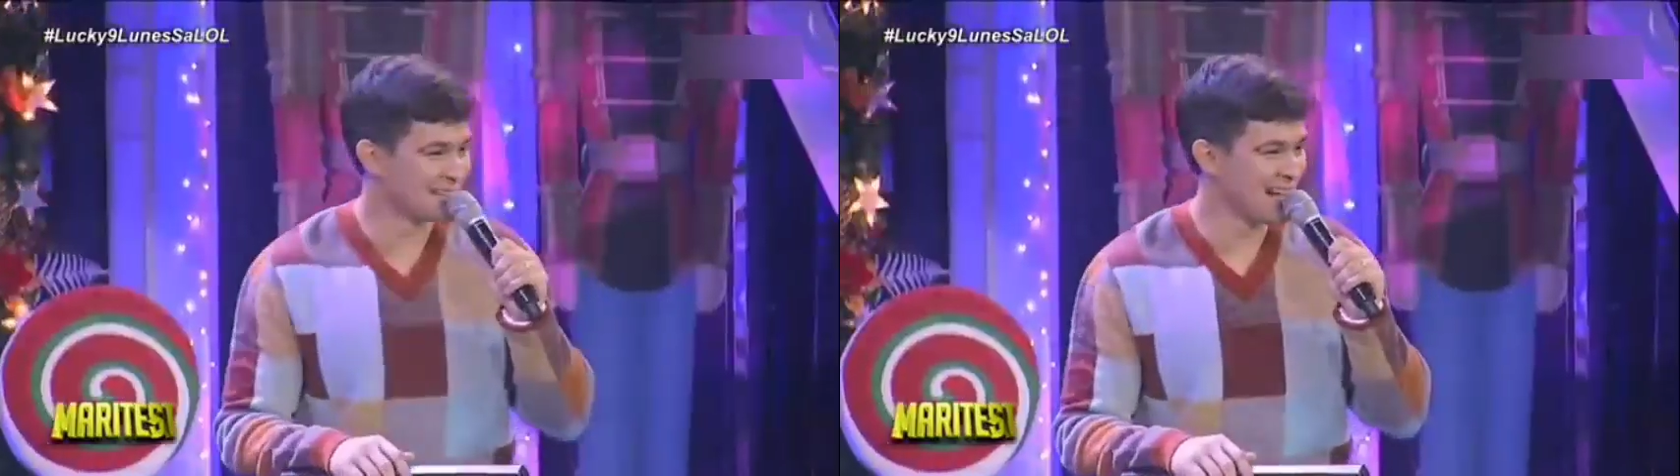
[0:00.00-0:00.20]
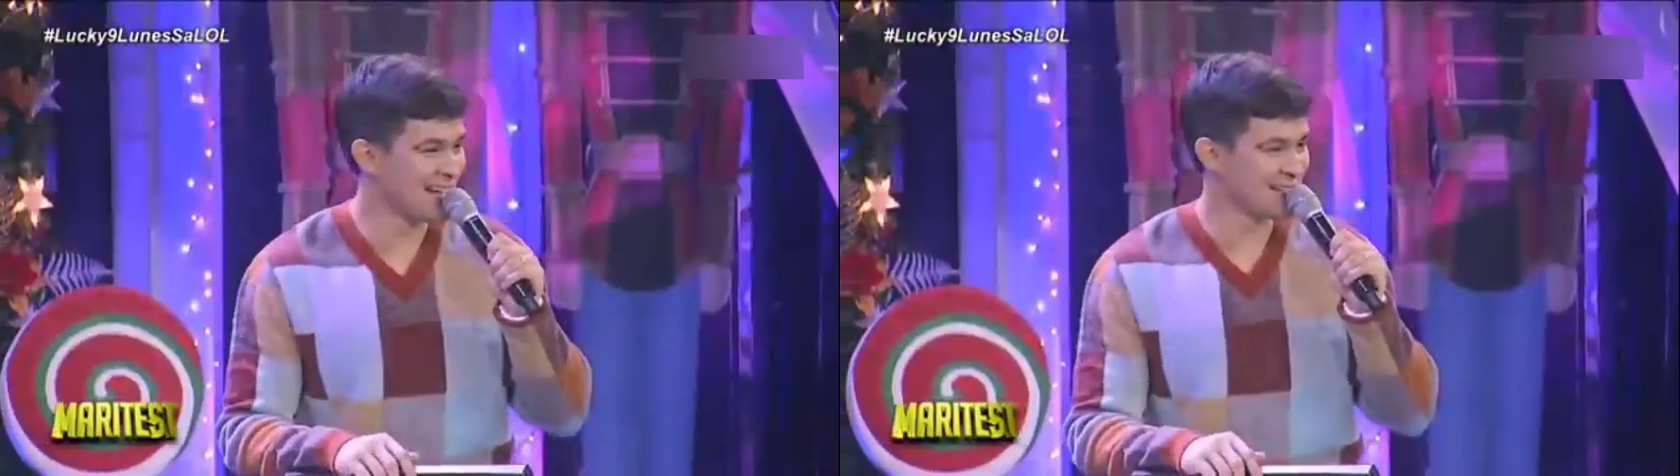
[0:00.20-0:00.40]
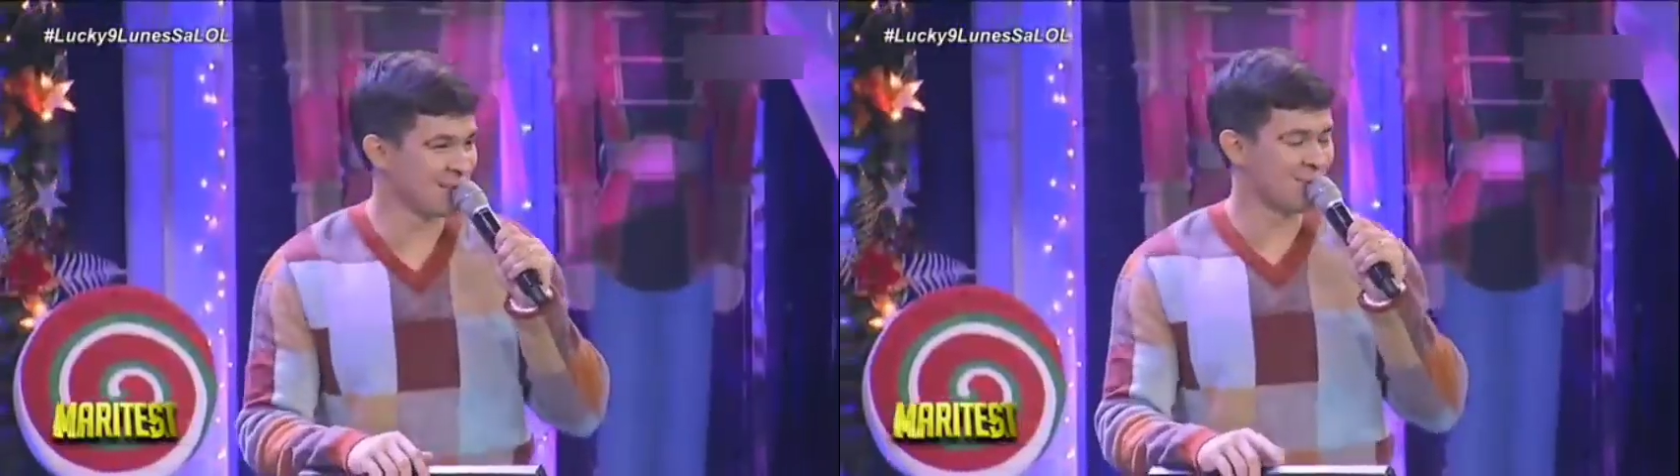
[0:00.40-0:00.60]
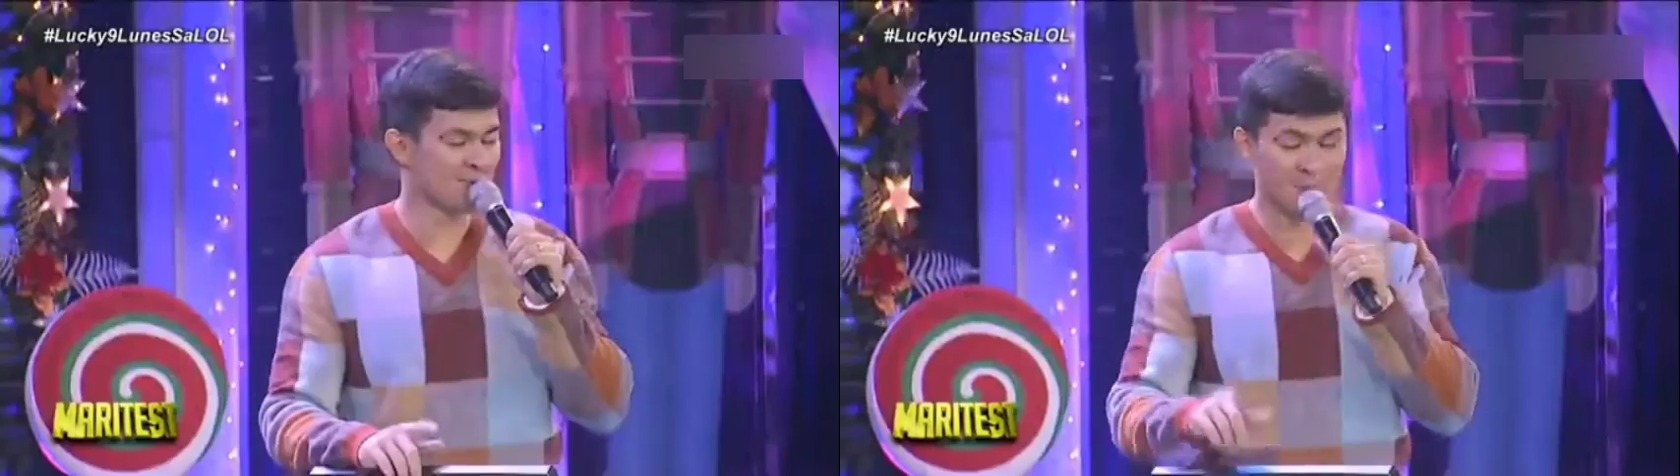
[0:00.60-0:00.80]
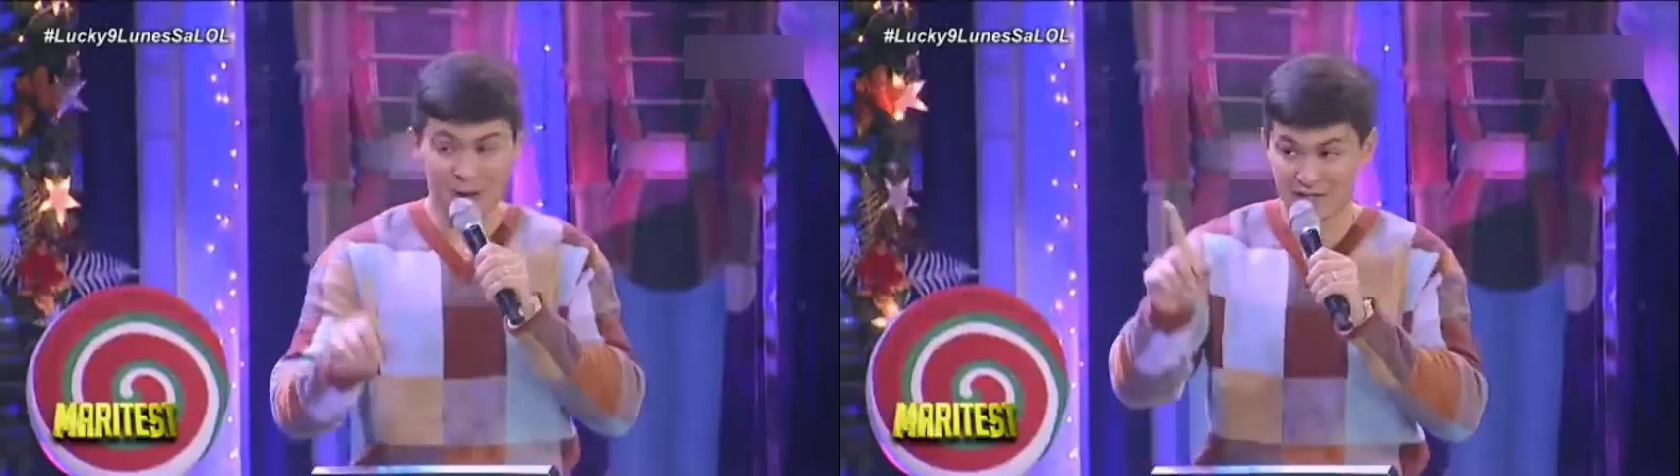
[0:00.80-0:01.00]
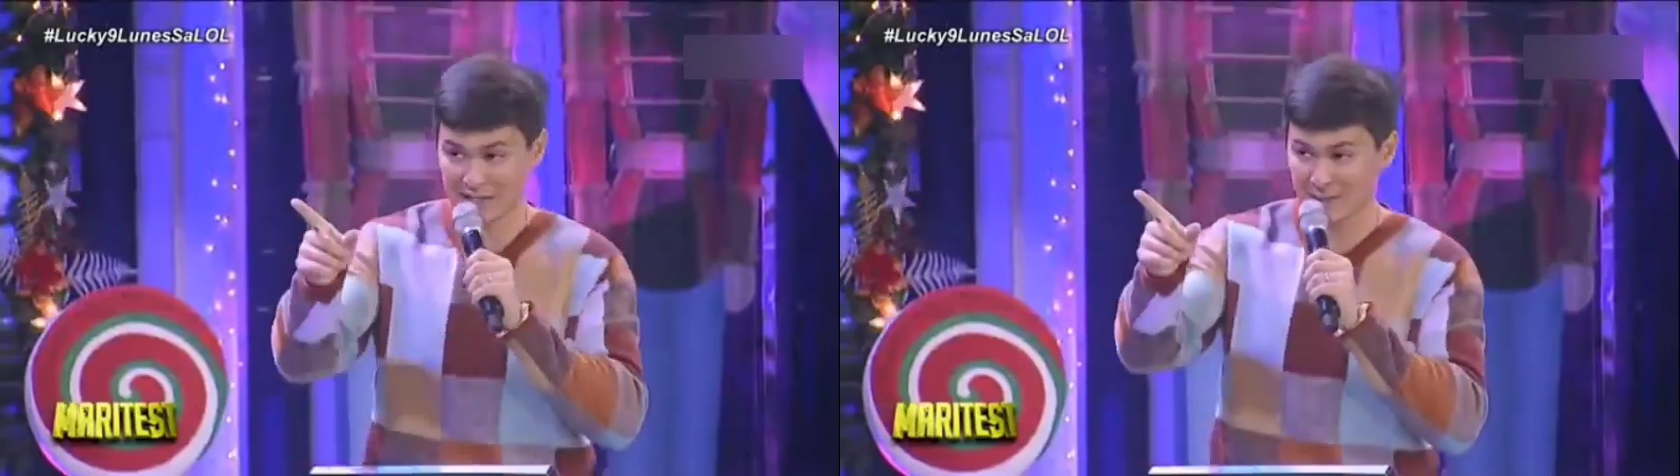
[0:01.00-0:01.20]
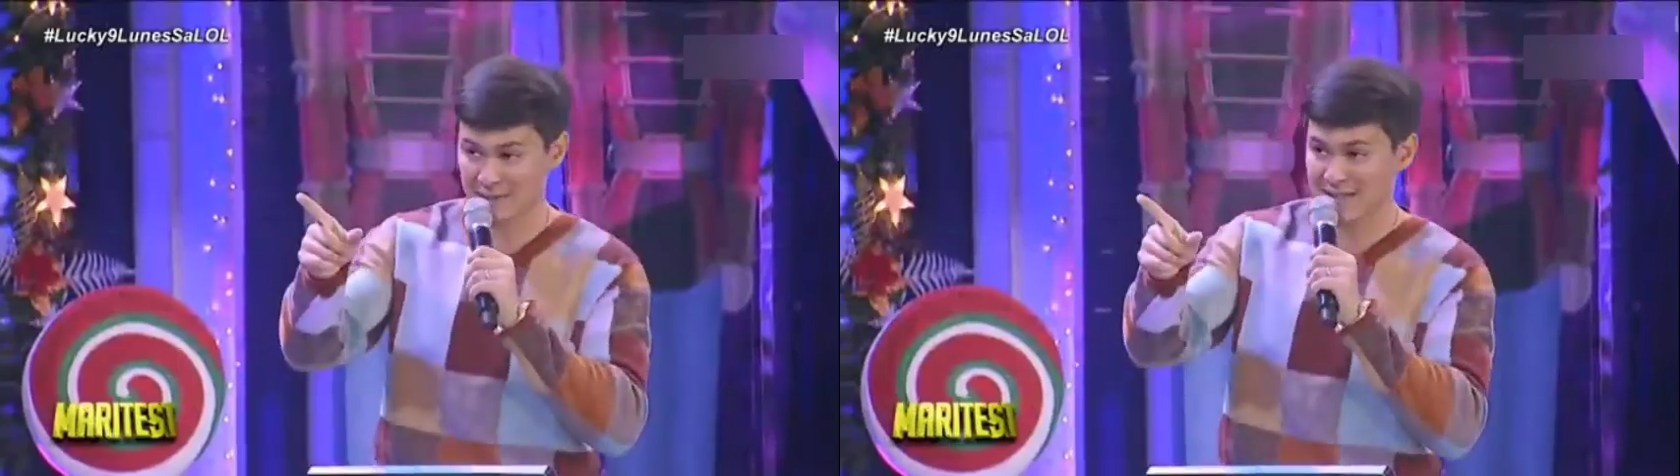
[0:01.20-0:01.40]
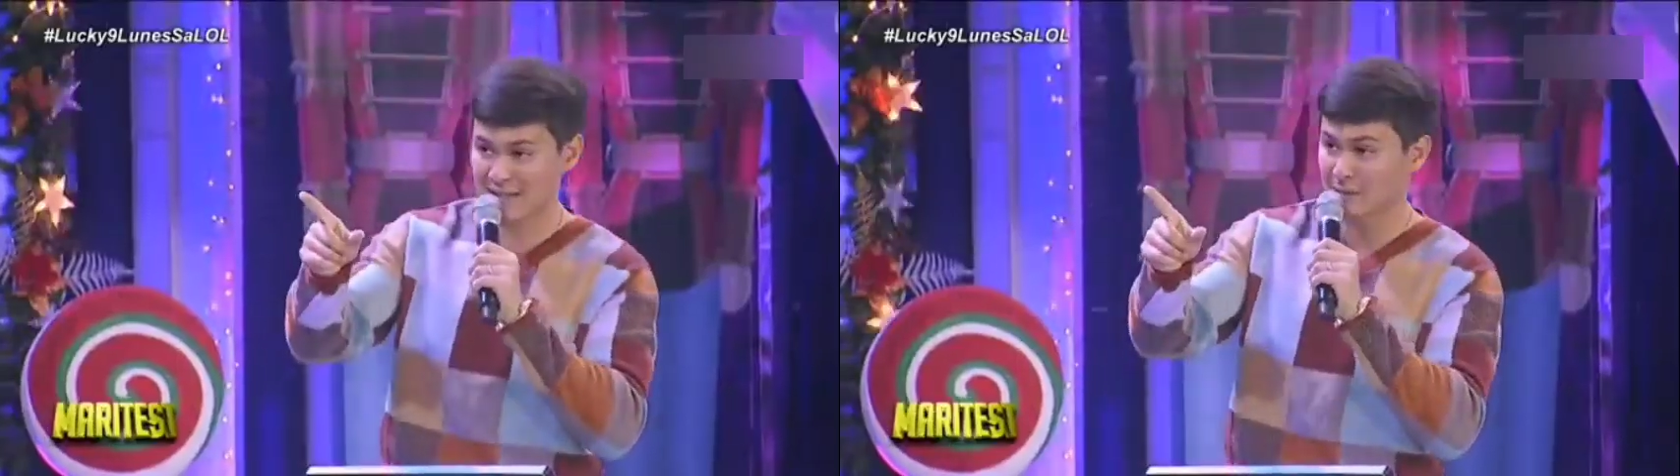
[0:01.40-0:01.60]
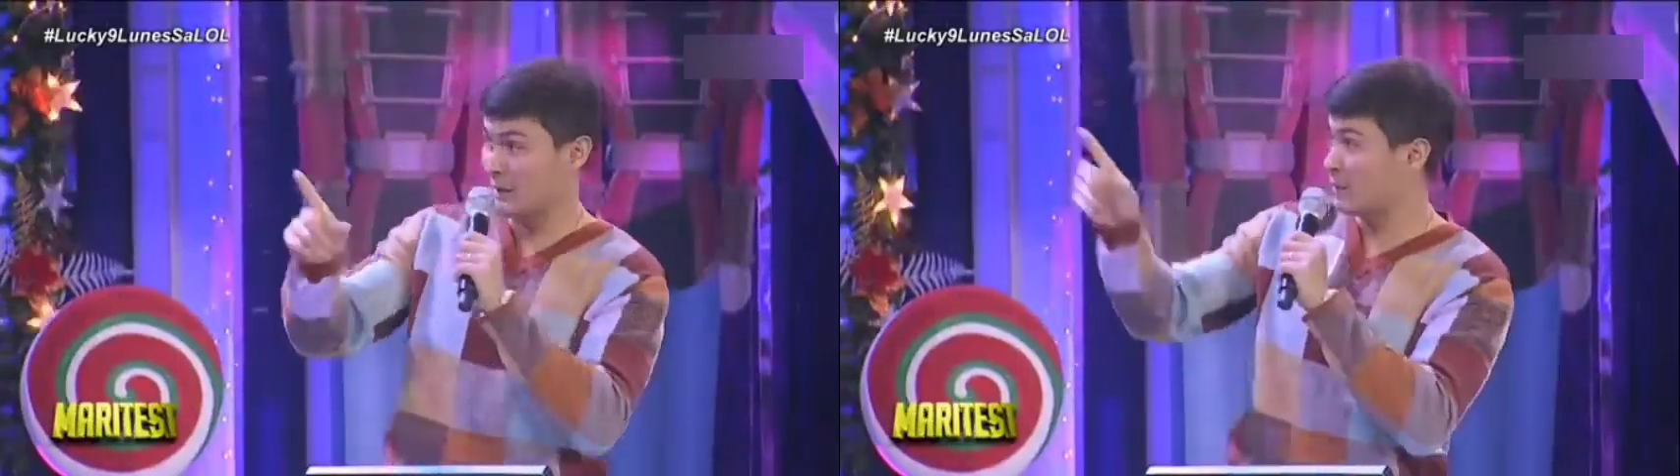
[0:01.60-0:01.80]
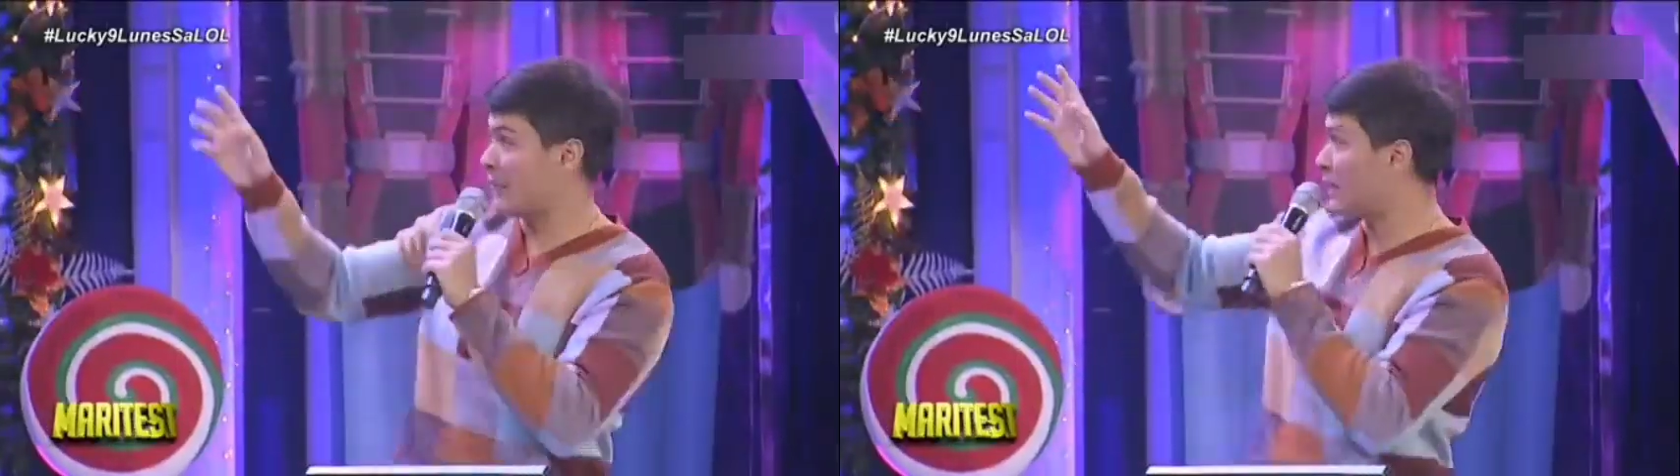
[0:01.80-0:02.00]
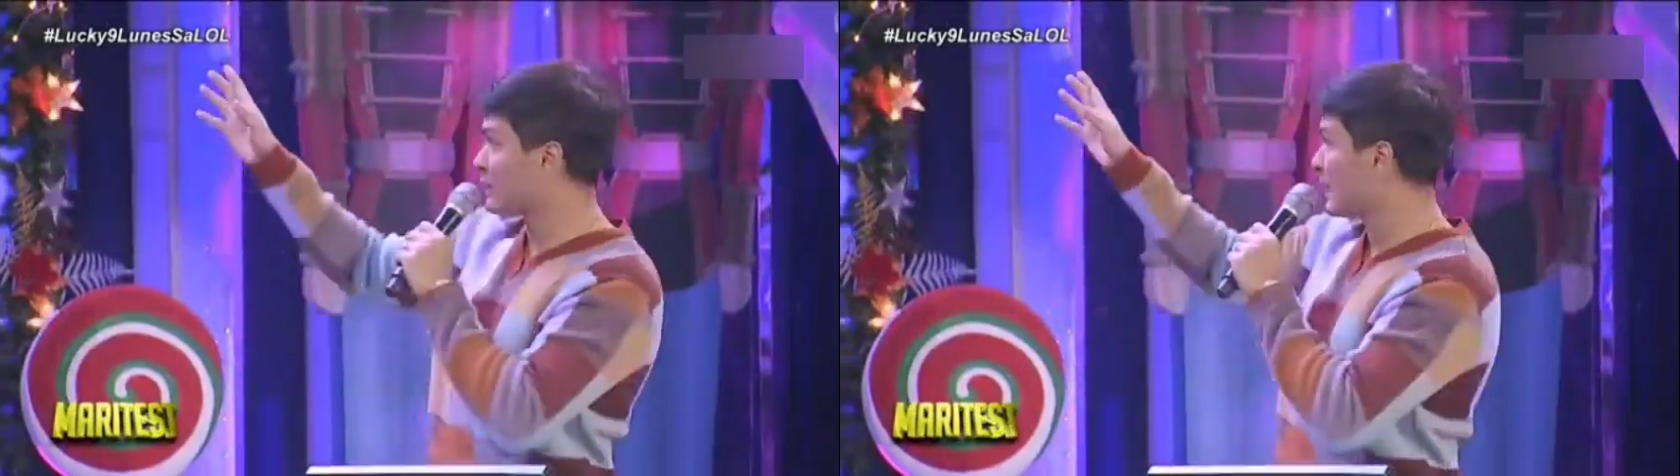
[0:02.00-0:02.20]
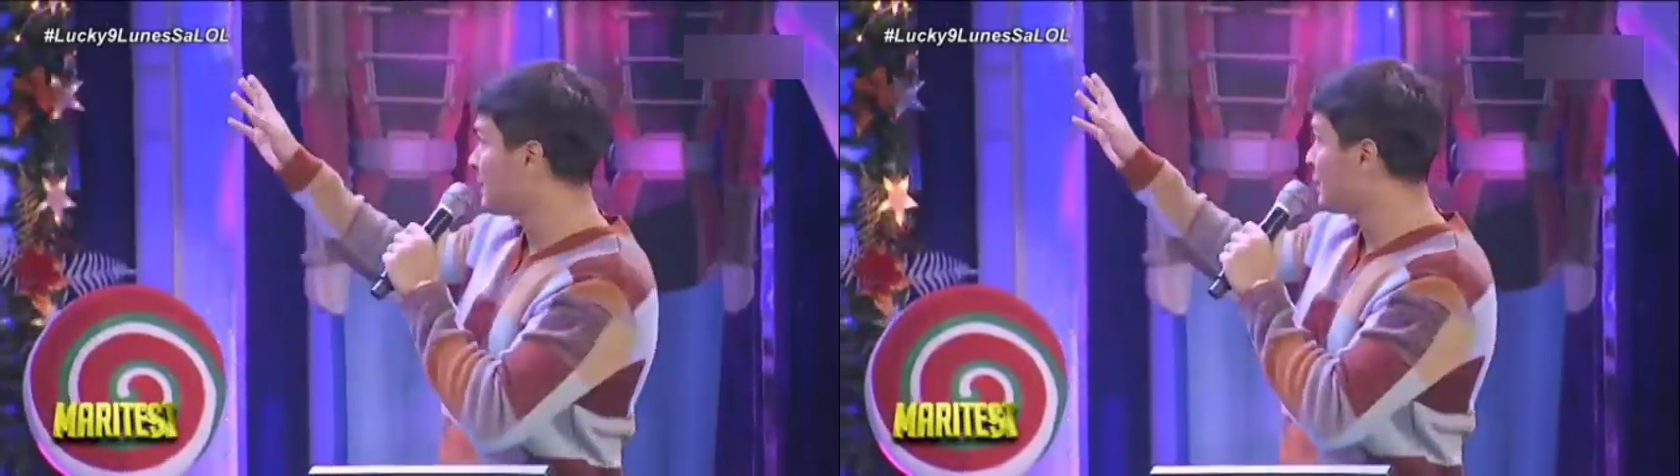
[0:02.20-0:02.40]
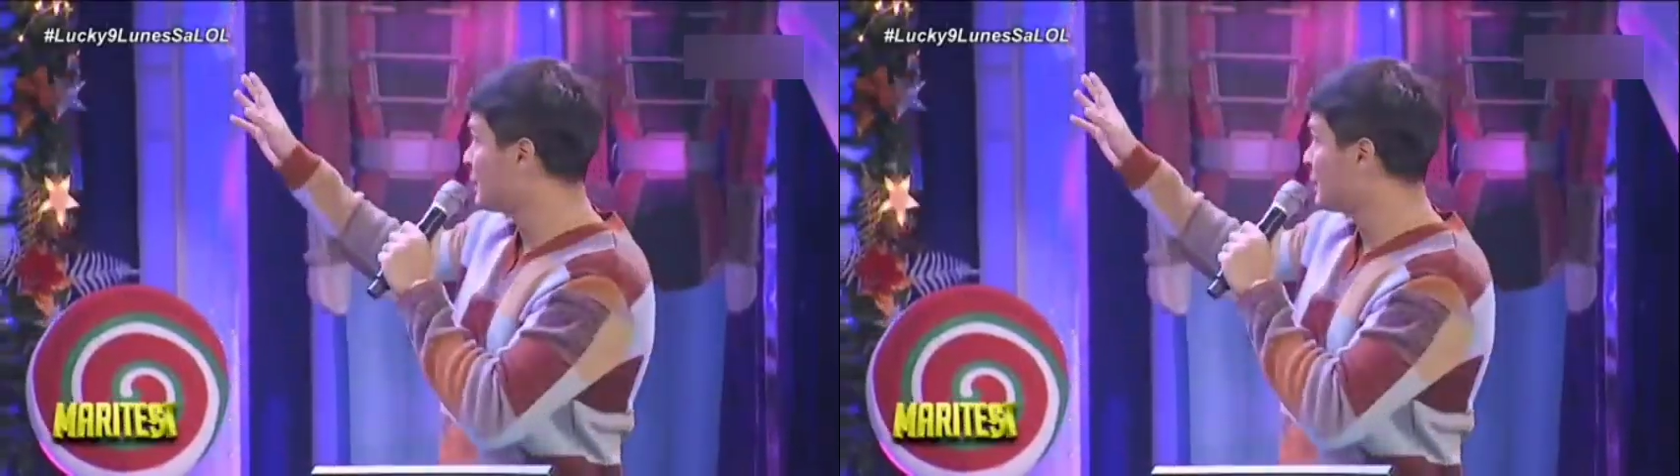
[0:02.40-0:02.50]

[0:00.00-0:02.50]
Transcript: Punta tayo sa question number 7. Pero bago tayo